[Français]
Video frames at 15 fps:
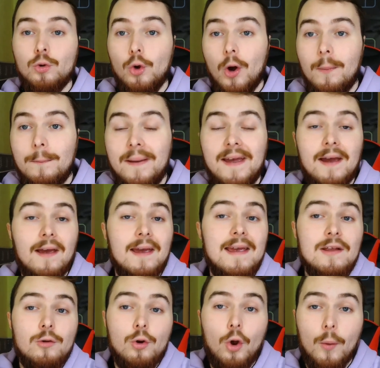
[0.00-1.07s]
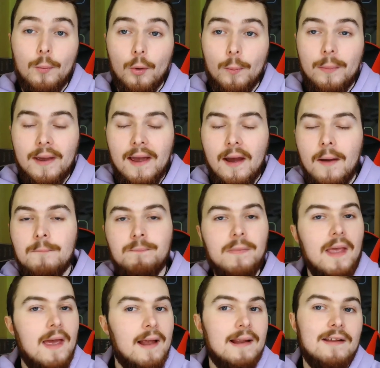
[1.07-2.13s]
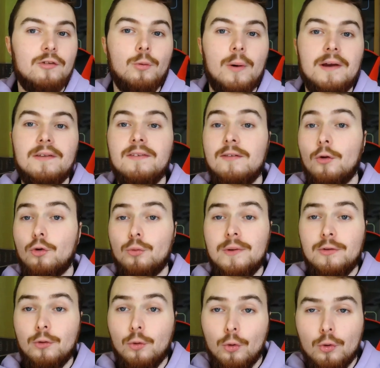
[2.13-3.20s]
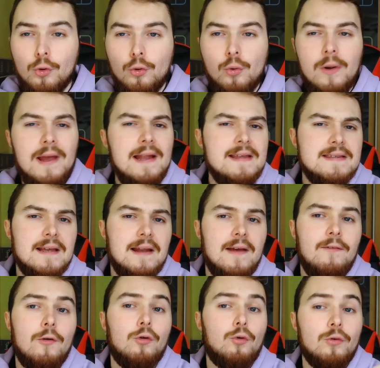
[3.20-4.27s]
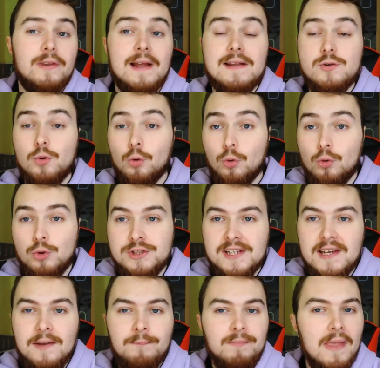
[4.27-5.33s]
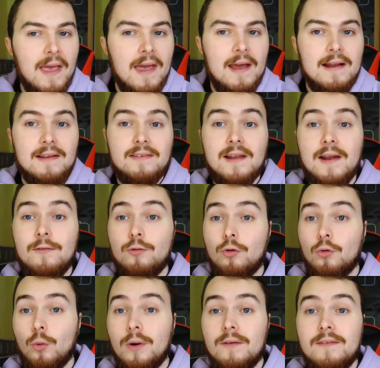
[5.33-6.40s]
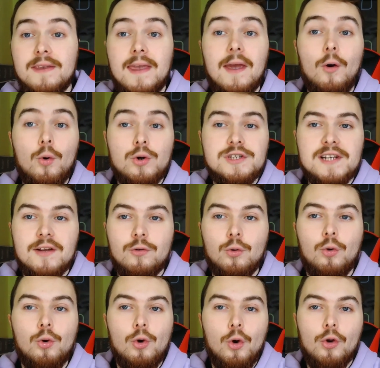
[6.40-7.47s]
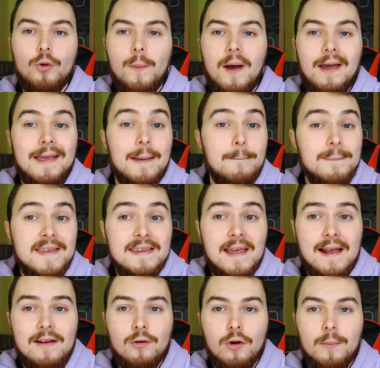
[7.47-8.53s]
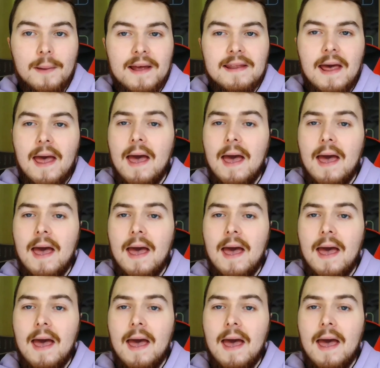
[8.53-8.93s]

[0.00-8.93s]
de leur père et de leur beau-père. La soirée s'est ensuite conclue et les élèves sont allés se coucher. Les élèves se sont réveillés au château le lendemain et Michael Goldman